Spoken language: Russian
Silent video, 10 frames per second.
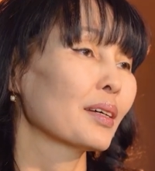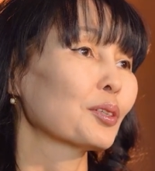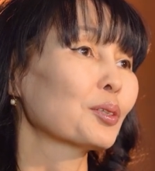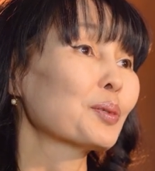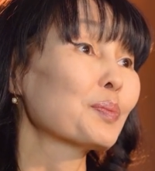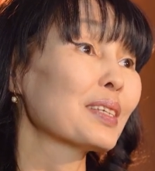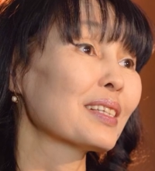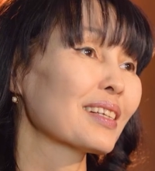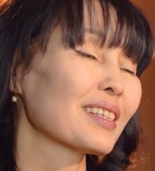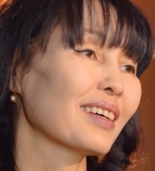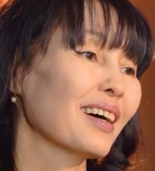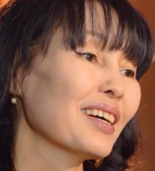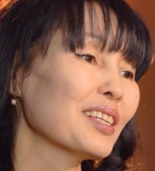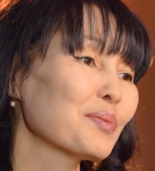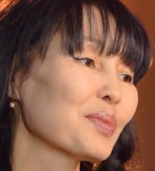До
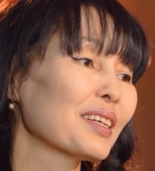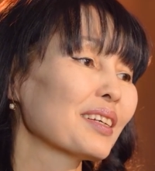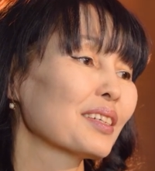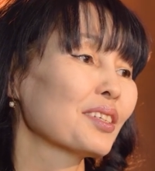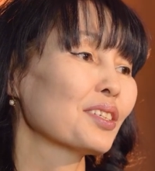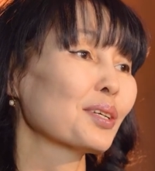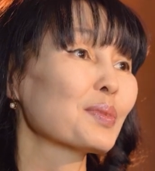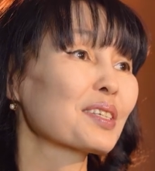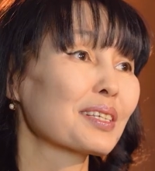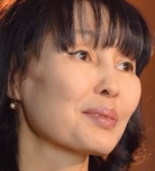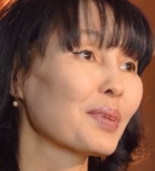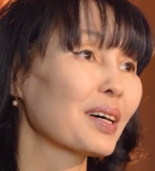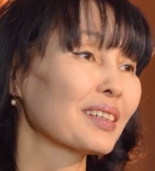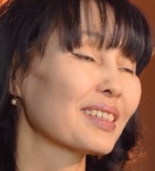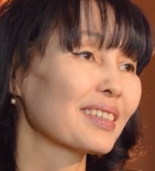бизнеса Атоми чем я
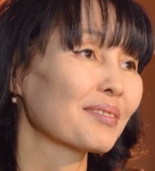занималась?